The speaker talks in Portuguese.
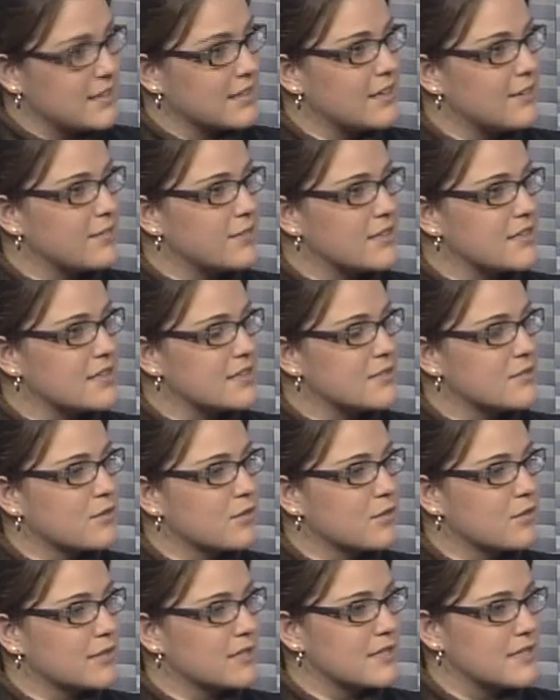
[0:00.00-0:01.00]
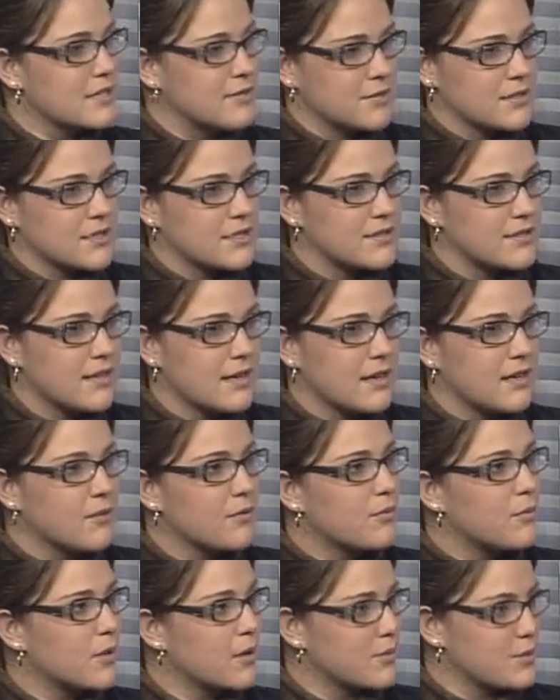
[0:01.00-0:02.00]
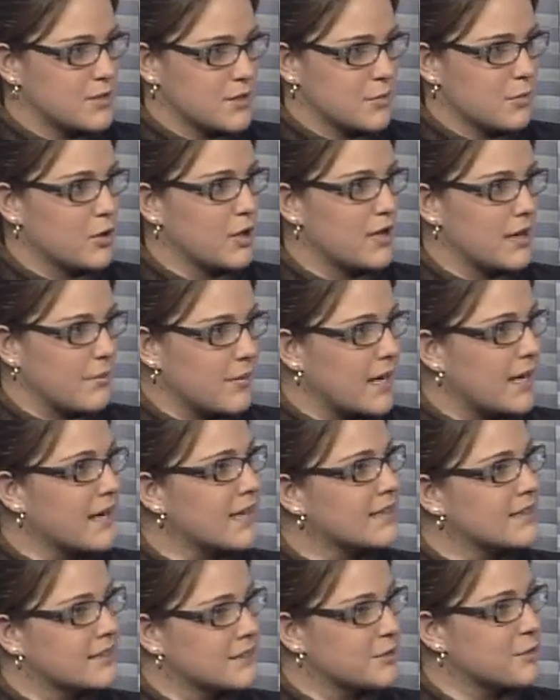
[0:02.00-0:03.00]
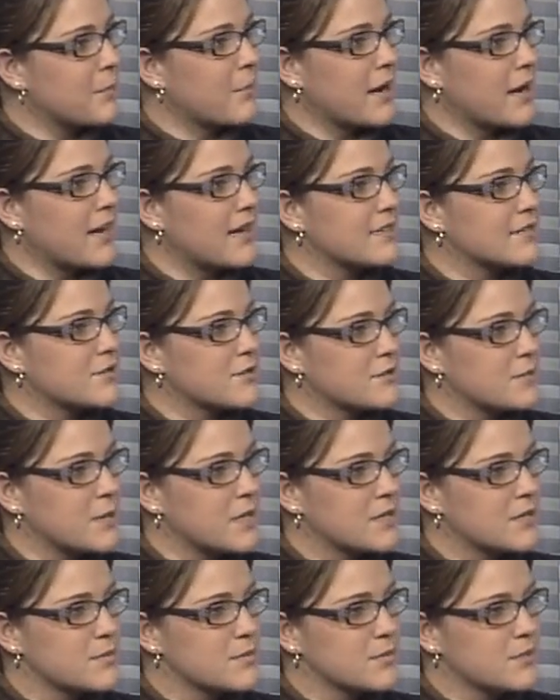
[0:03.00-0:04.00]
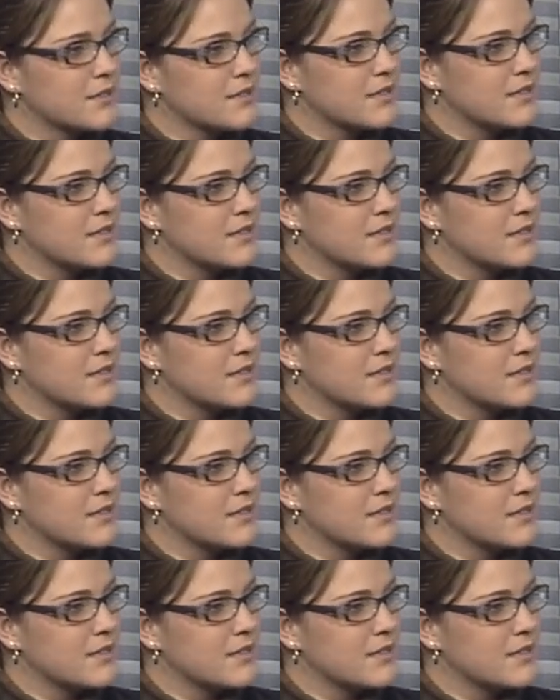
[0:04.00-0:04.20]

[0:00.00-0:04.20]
entrevistas vão acontecer? Vocês têm alguma coisa programada, de prazos mesmo?